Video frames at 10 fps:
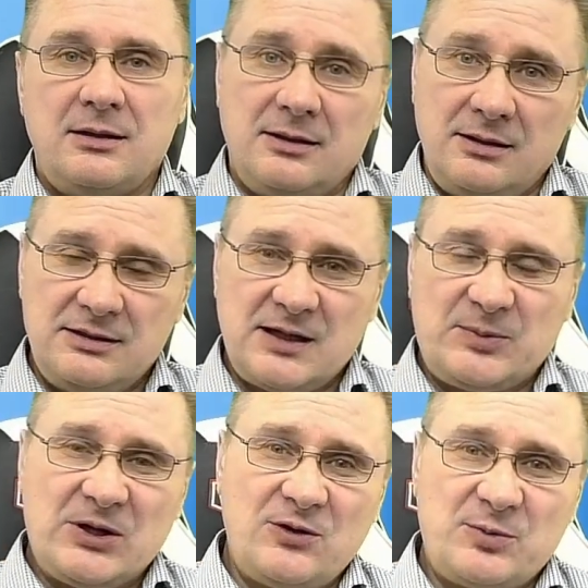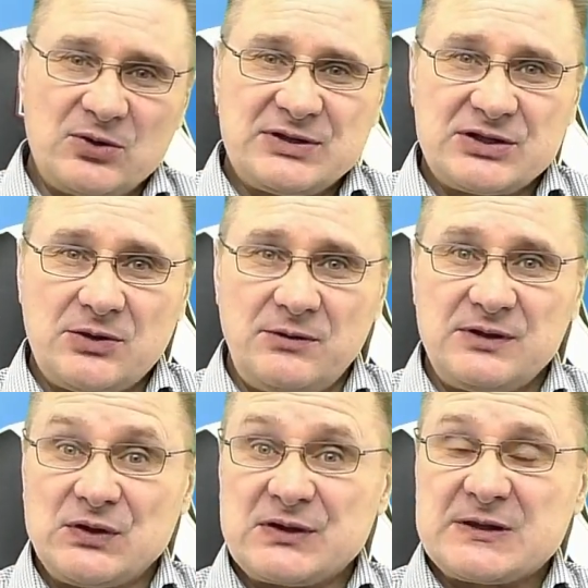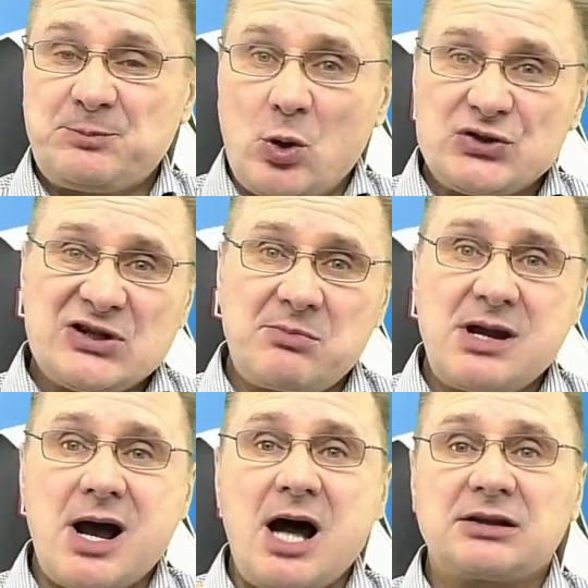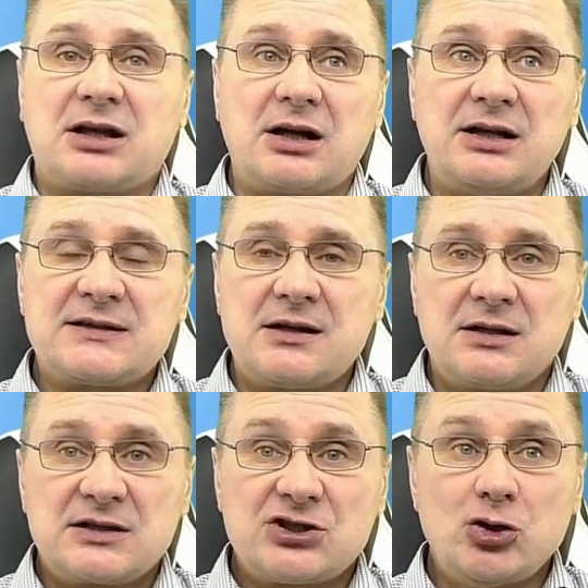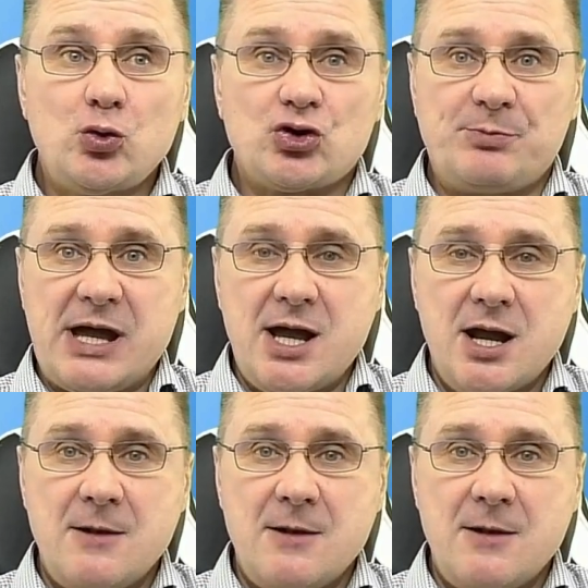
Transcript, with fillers: Итак, первый вопрос нашего видео. Способы открыть службы